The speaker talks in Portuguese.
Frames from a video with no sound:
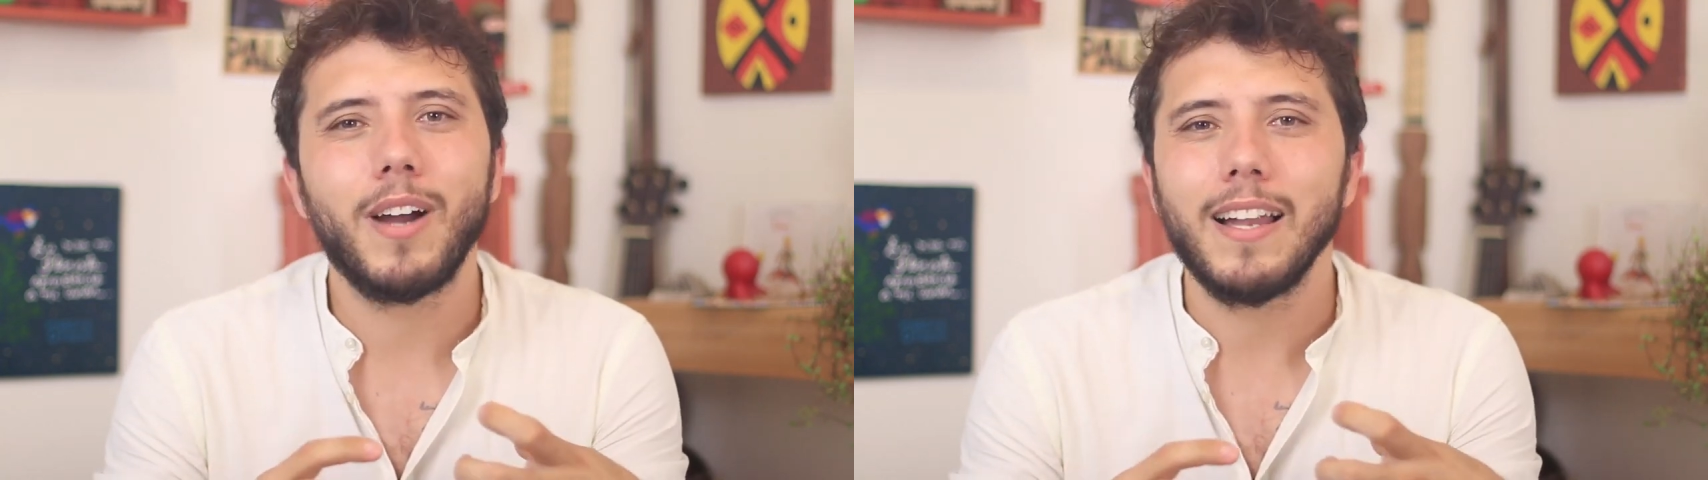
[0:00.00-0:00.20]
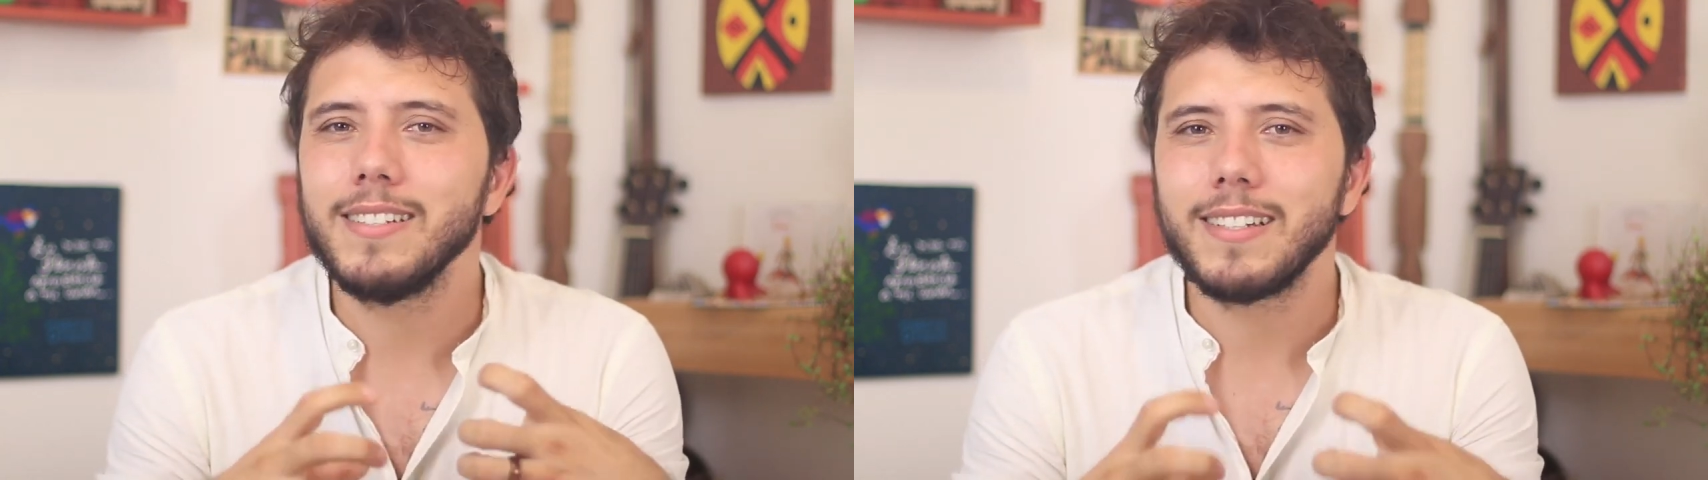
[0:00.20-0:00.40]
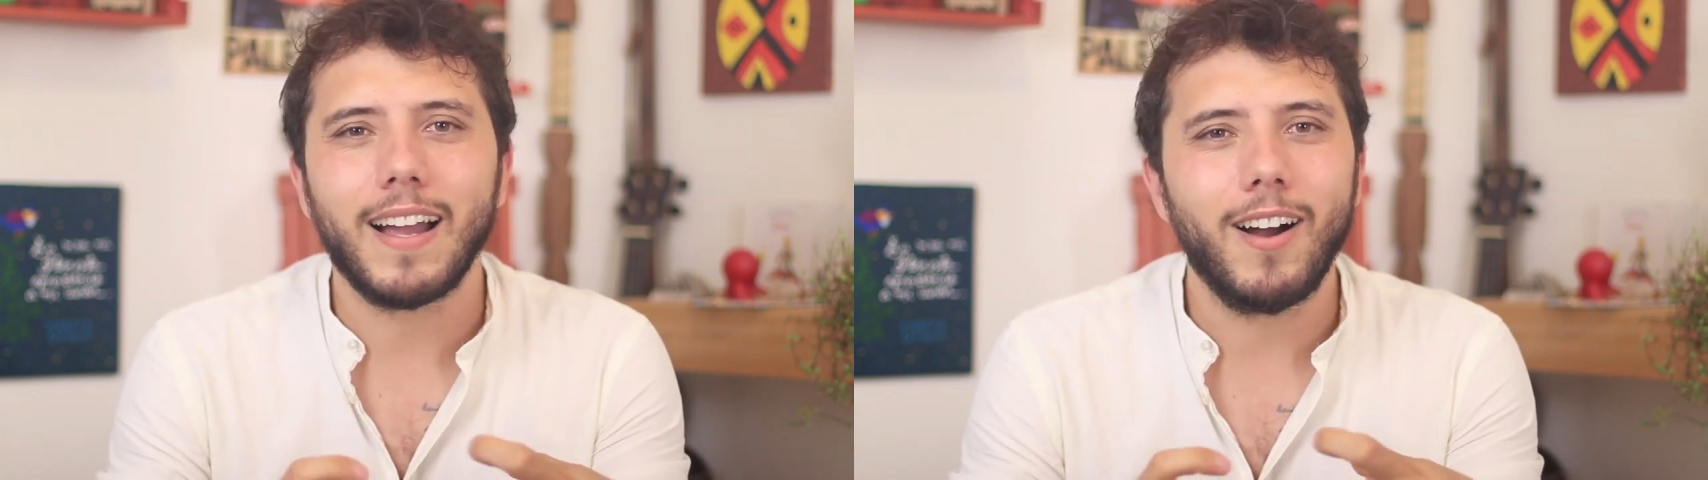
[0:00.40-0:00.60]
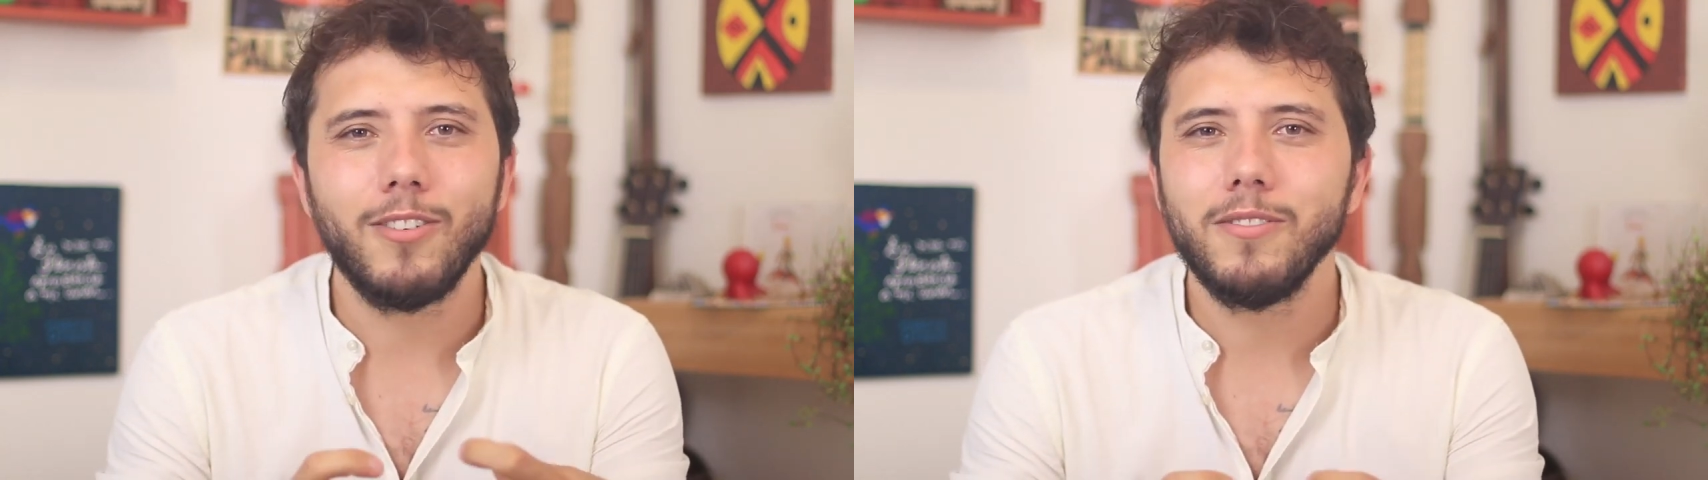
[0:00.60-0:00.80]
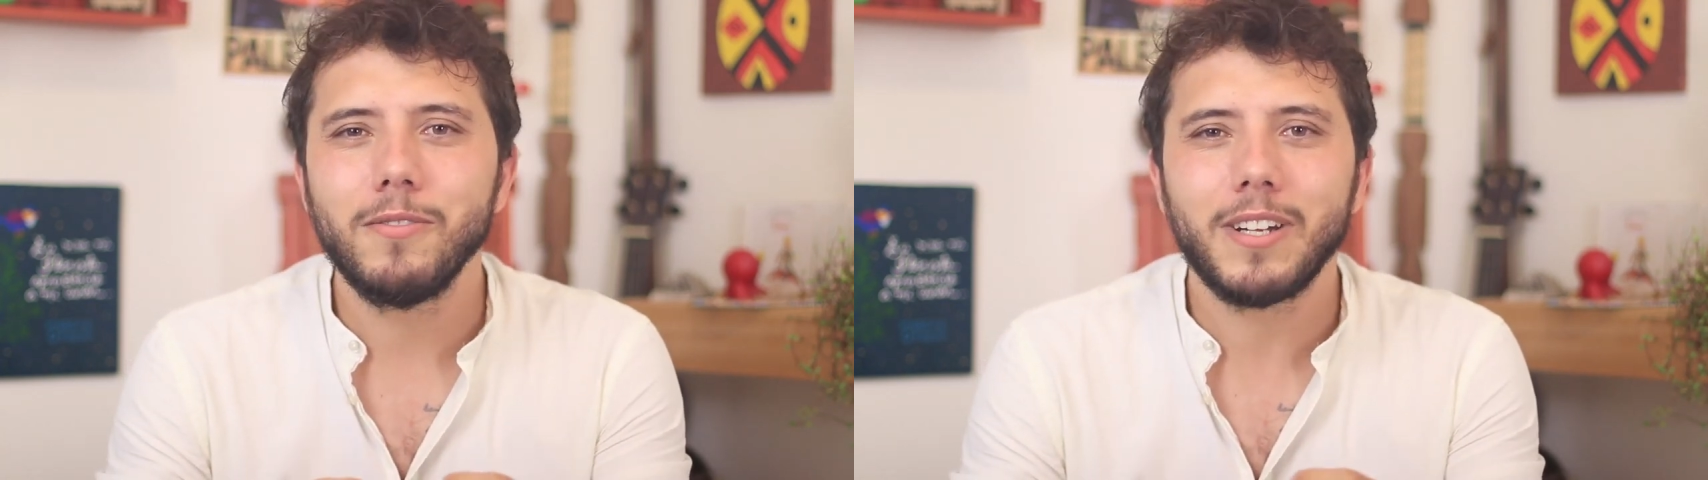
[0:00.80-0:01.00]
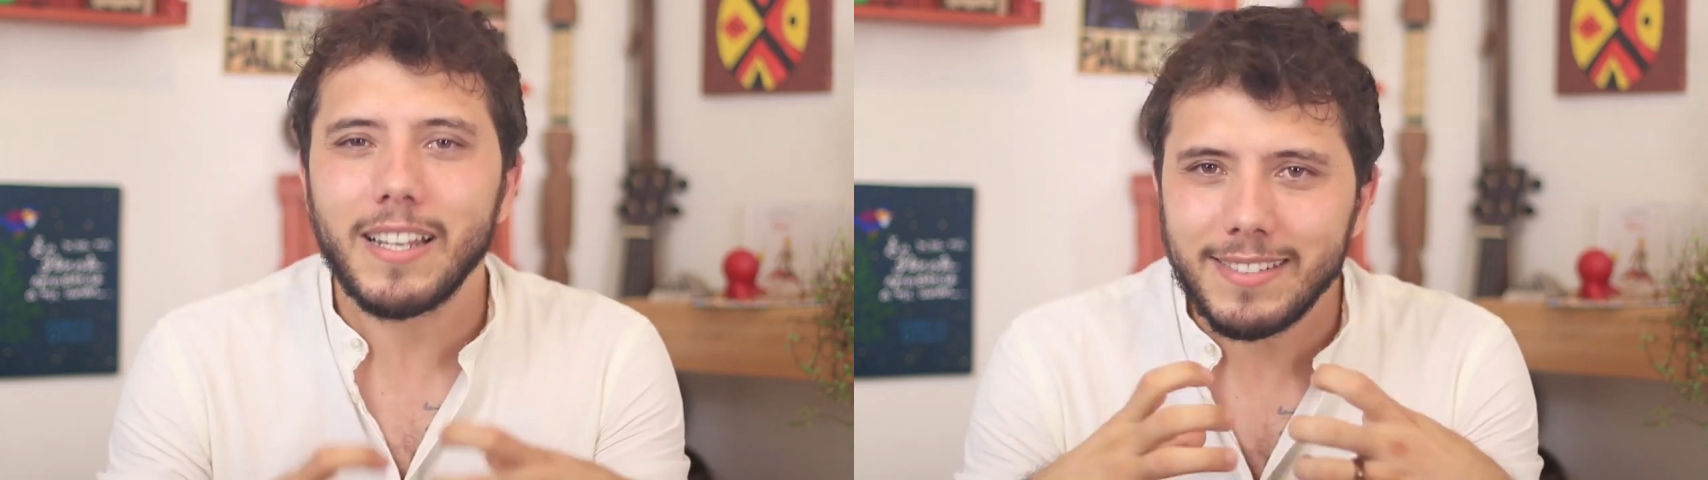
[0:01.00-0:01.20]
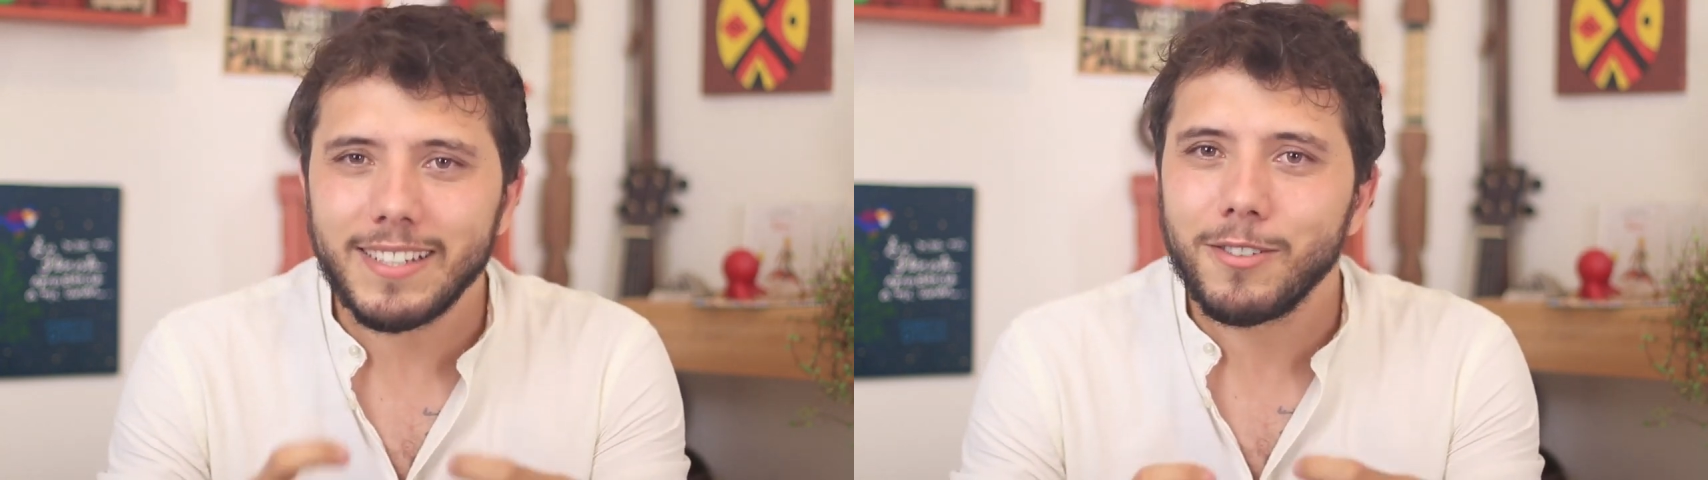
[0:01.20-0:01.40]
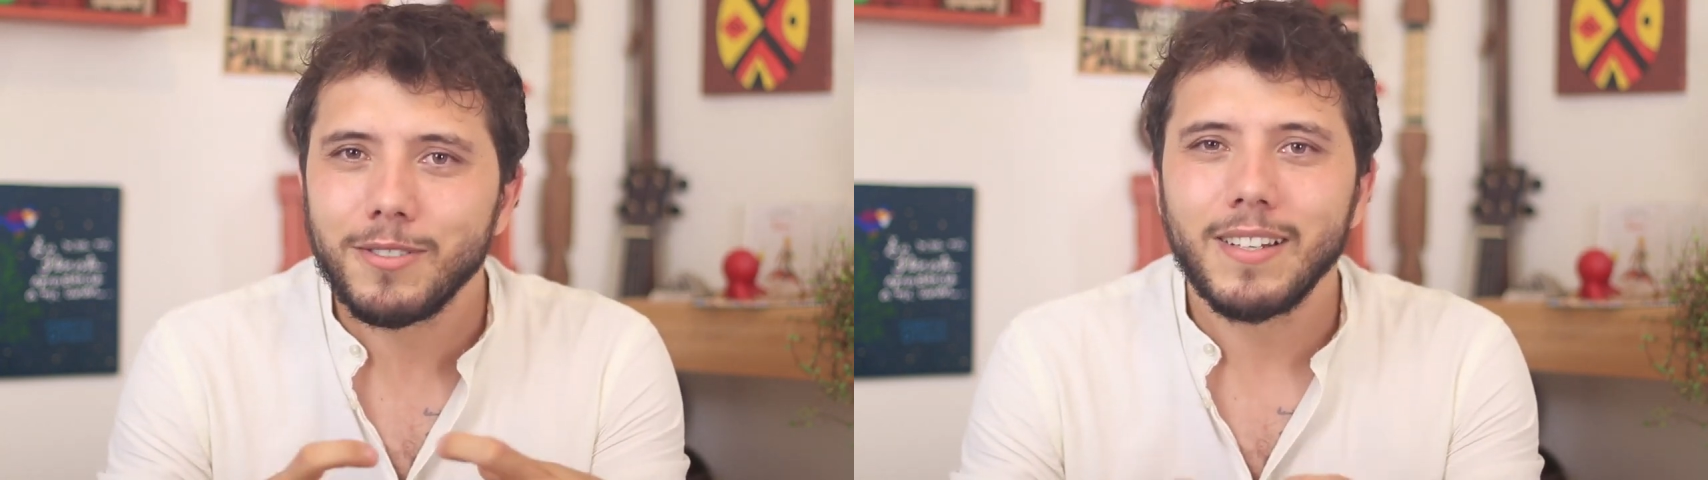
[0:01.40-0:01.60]
radical
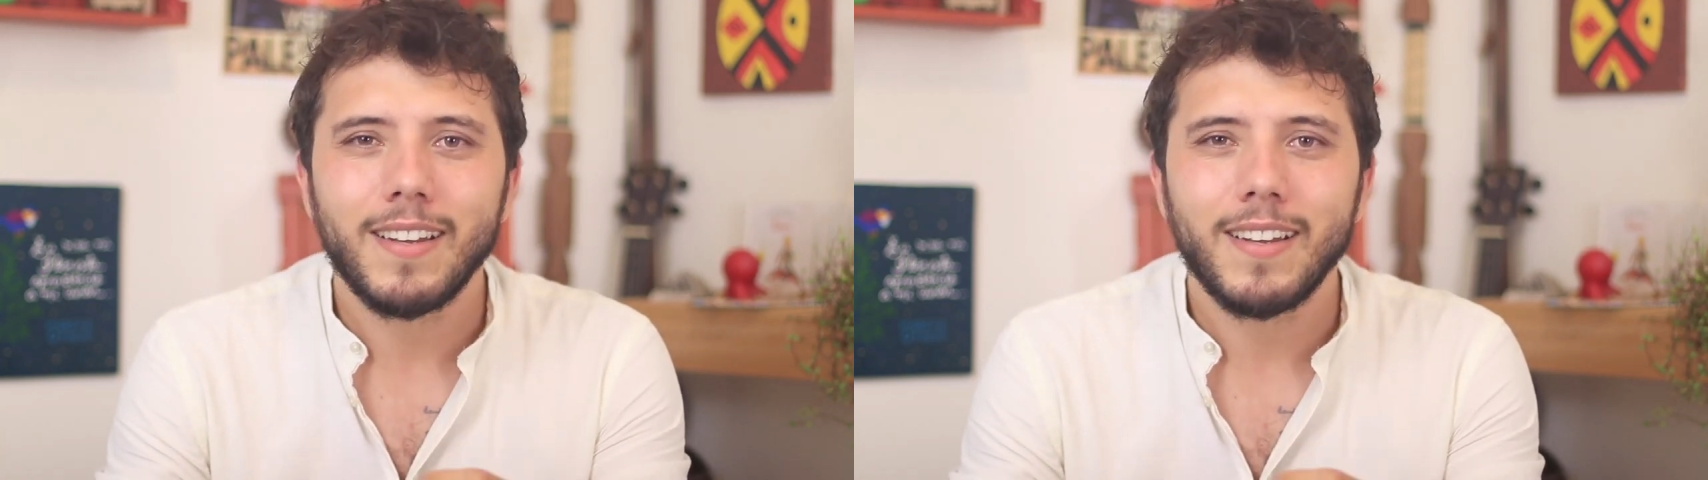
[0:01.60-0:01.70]
cresceu